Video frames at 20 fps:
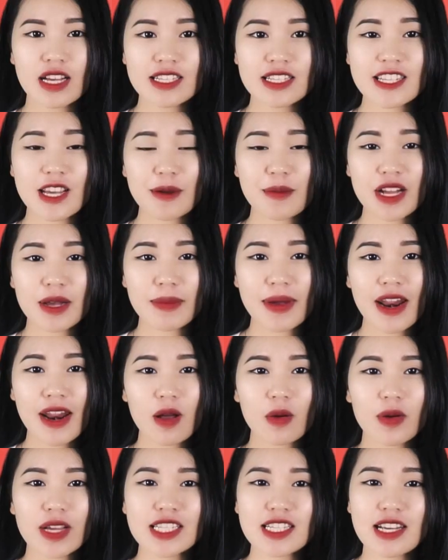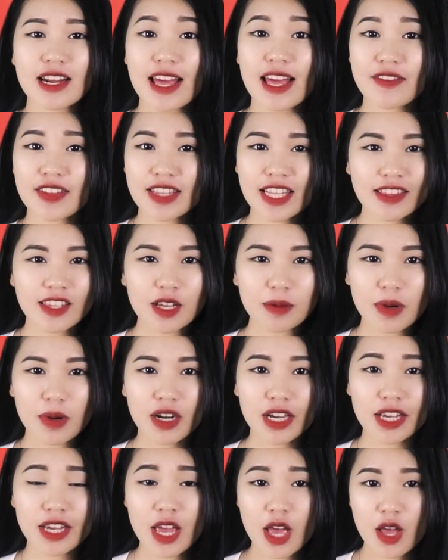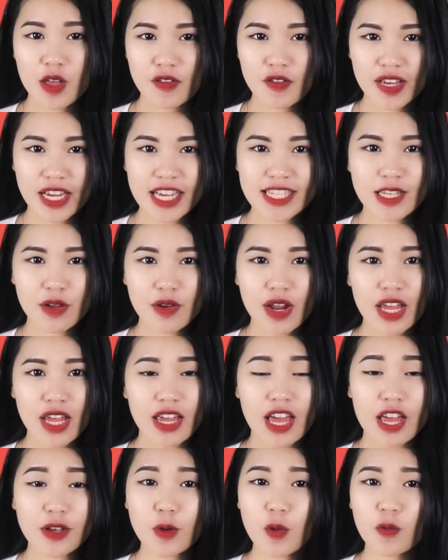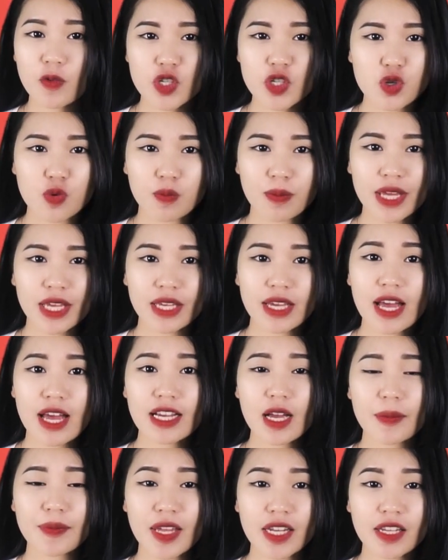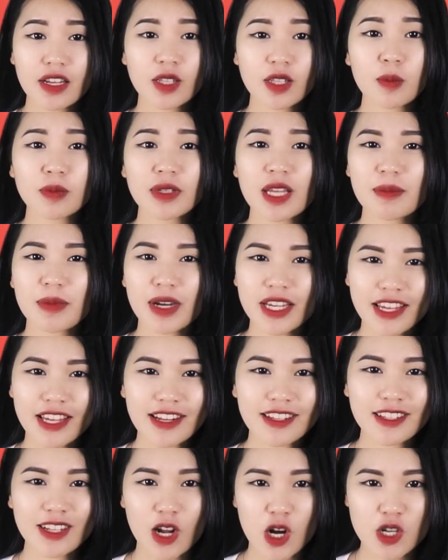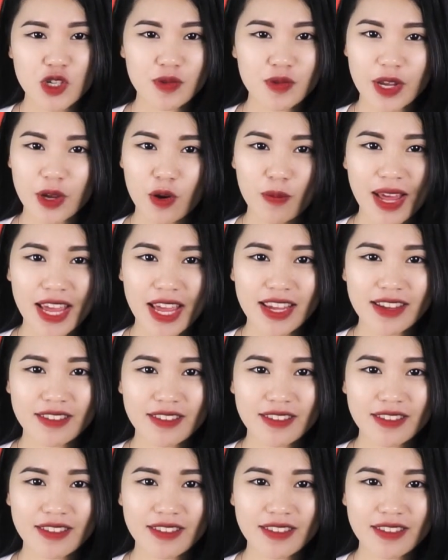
Chào mừng các bạn đã quay trở lại với tin tức mới và ngay sau đây hãy cùng với chúng mình cập nhật những thông tin mới nhất có trong ngày hôm nay.